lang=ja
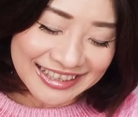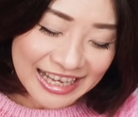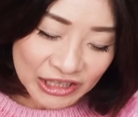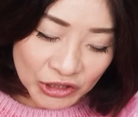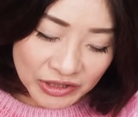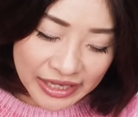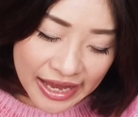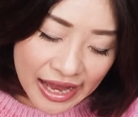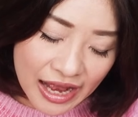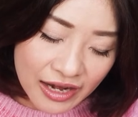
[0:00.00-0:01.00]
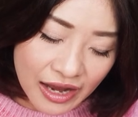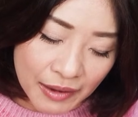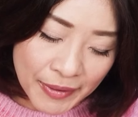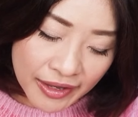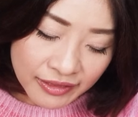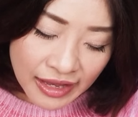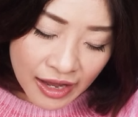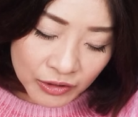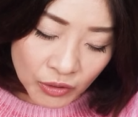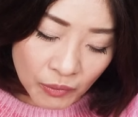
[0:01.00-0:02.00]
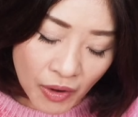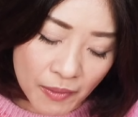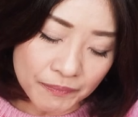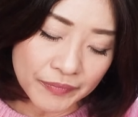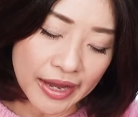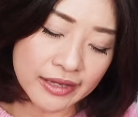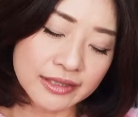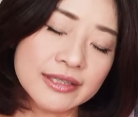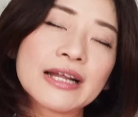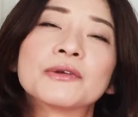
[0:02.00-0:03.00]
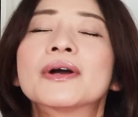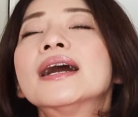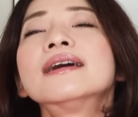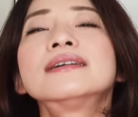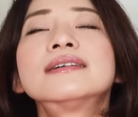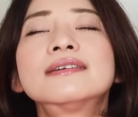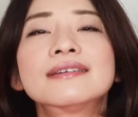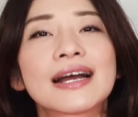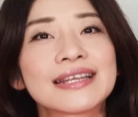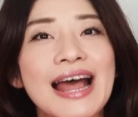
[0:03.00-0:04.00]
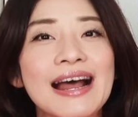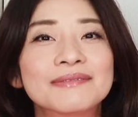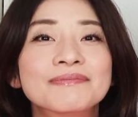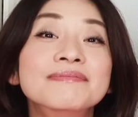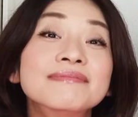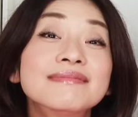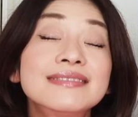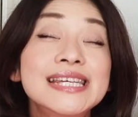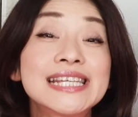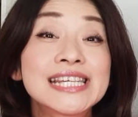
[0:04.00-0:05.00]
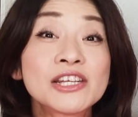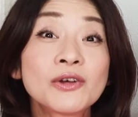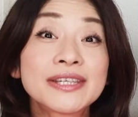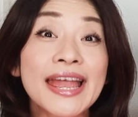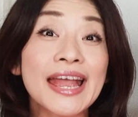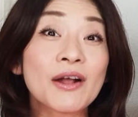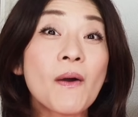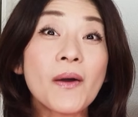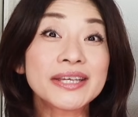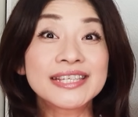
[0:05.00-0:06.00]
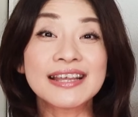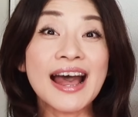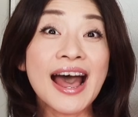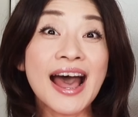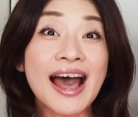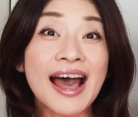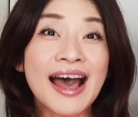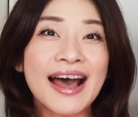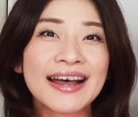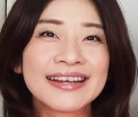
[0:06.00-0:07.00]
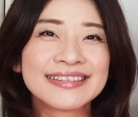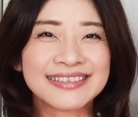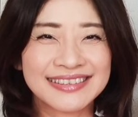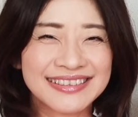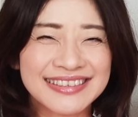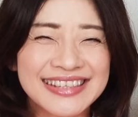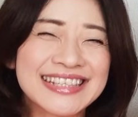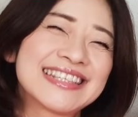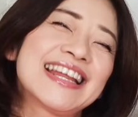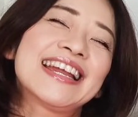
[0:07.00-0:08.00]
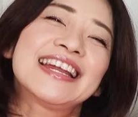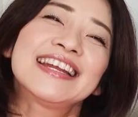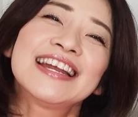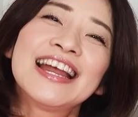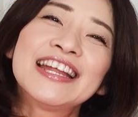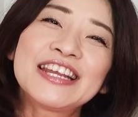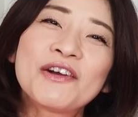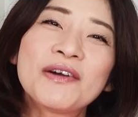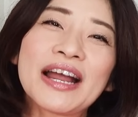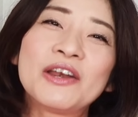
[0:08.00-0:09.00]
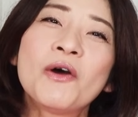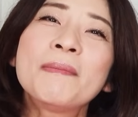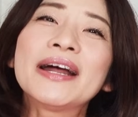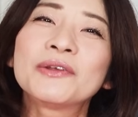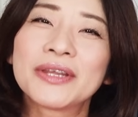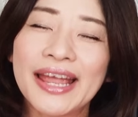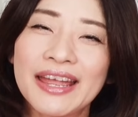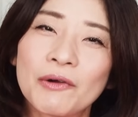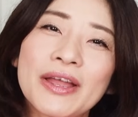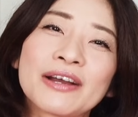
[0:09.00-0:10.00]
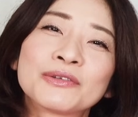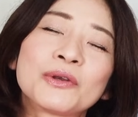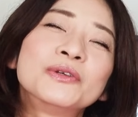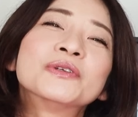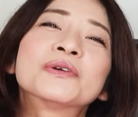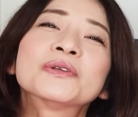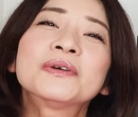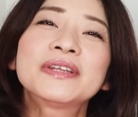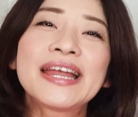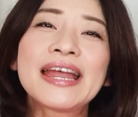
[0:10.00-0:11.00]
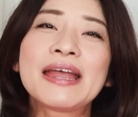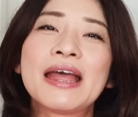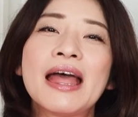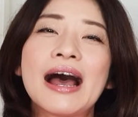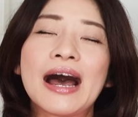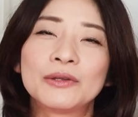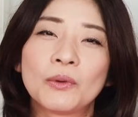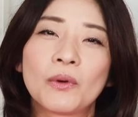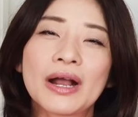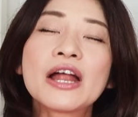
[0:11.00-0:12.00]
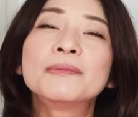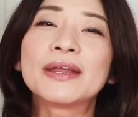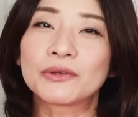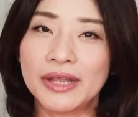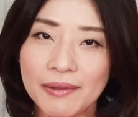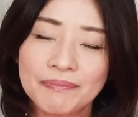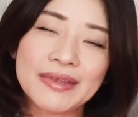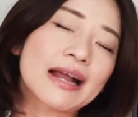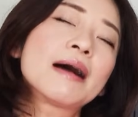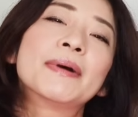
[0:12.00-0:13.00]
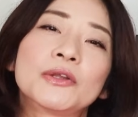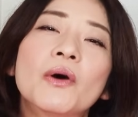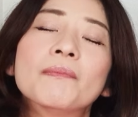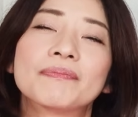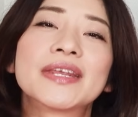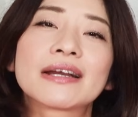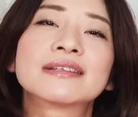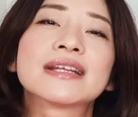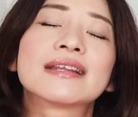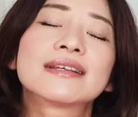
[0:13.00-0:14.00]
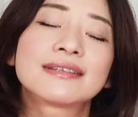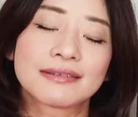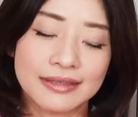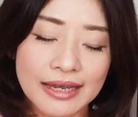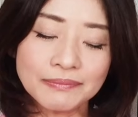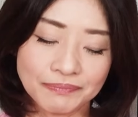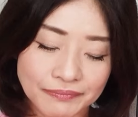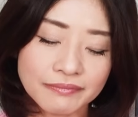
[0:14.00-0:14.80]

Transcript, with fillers: さあそしてレメンダートを演じたのがこの方一ノ瀬幸喜さんですね。で、今回ロマのね、お役ということで、あの、カルメンのね、仲間の役なんですよね。